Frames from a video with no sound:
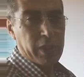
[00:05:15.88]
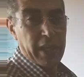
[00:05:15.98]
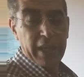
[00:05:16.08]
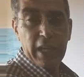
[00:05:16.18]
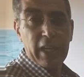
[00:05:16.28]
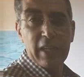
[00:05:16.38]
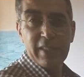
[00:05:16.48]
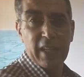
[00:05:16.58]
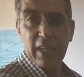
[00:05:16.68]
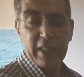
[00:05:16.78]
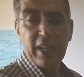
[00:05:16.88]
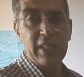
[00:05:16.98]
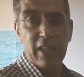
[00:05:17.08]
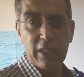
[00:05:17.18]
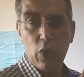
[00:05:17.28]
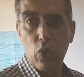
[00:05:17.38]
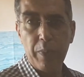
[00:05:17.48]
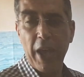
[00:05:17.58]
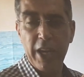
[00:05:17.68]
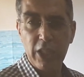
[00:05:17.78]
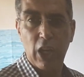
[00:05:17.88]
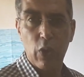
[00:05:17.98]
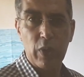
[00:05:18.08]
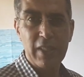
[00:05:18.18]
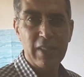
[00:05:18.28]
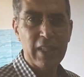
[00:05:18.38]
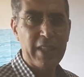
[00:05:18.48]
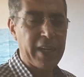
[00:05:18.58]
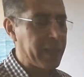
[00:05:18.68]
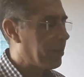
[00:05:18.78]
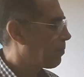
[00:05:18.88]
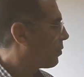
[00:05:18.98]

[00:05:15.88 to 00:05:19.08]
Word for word: أو إذا كان نصا نثريا ستقول بأن شكله نص نثري